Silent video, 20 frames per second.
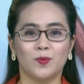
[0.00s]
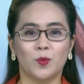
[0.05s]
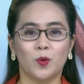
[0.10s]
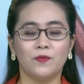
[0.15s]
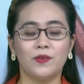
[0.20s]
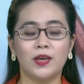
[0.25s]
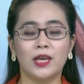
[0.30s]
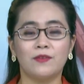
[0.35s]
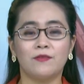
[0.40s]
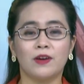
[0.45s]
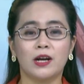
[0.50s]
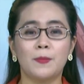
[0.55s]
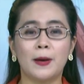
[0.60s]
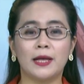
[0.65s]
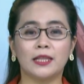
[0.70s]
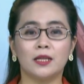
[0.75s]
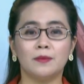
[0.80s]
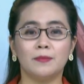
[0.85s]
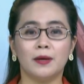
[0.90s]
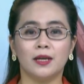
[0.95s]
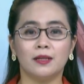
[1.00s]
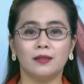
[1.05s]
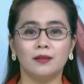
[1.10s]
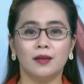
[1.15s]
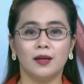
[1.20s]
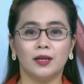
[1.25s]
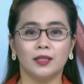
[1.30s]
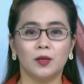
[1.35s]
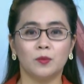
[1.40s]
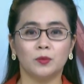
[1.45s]
Quý vị và các bạn thân mến,
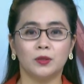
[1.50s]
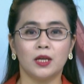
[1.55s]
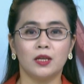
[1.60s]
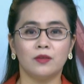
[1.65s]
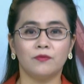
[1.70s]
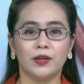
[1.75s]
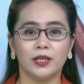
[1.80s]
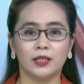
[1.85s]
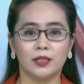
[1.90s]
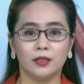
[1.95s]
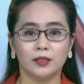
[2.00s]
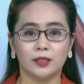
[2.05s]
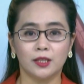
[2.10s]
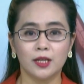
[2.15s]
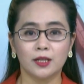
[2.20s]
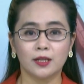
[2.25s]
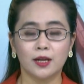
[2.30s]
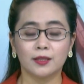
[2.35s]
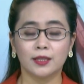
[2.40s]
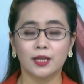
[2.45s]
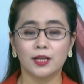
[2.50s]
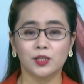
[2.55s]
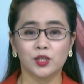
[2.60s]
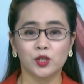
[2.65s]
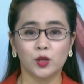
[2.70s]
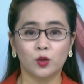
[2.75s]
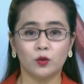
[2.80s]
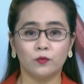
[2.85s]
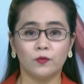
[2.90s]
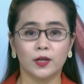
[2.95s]
thông tin về thời tiết các tỉnh
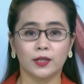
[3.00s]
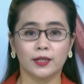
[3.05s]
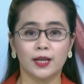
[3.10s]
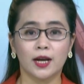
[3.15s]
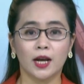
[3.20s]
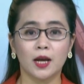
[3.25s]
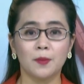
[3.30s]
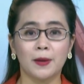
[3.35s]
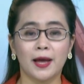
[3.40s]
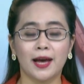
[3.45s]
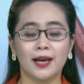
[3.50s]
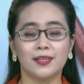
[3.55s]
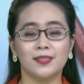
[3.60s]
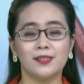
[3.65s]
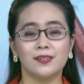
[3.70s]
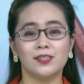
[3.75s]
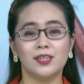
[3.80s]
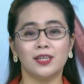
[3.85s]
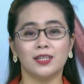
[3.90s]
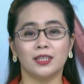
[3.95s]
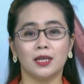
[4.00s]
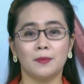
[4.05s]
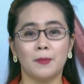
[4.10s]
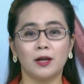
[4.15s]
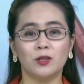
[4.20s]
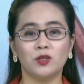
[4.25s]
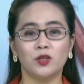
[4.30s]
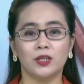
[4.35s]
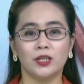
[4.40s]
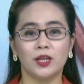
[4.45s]
trong khu vực đã khép lại chương trình Tây
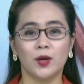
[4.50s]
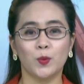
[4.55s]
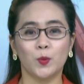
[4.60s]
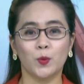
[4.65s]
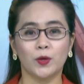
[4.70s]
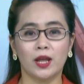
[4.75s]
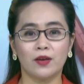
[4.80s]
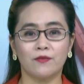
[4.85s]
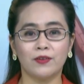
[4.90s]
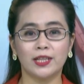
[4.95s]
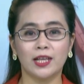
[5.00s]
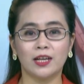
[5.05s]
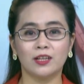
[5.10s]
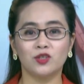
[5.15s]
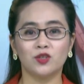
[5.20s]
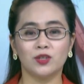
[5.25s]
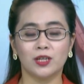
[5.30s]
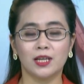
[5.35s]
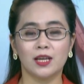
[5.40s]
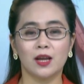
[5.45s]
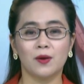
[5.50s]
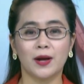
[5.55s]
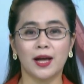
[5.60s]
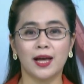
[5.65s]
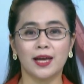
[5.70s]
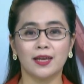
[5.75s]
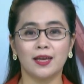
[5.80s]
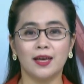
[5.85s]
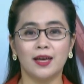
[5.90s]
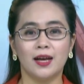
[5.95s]
Bắc chuyển động của Đài Phát thanh truyền hình Lào
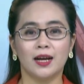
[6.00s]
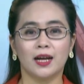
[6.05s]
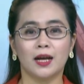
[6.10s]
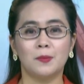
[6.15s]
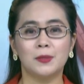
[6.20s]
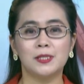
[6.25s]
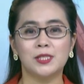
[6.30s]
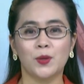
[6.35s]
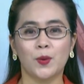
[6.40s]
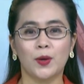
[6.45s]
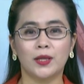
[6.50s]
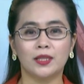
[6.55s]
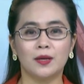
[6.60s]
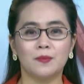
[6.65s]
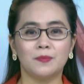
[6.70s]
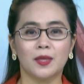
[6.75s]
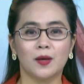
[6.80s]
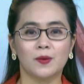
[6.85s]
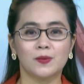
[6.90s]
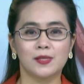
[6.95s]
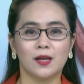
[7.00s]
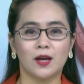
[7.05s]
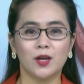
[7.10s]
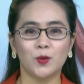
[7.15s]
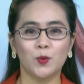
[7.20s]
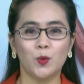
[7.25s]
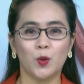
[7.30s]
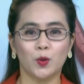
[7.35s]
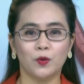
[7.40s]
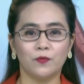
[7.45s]
Cai. Cảm ơn sự quan tâm theo dõi
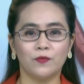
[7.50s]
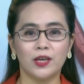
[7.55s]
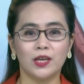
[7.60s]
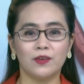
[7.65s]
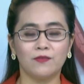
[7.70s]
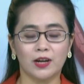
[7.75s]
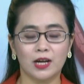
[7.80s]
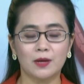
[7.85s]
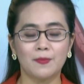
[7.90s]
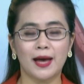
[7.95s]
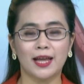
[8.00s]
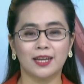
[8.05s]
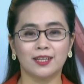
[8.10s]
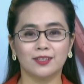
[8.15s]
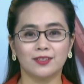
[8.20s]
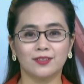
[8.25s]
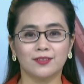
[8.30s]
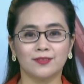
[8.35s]
của quý vị và các bạn.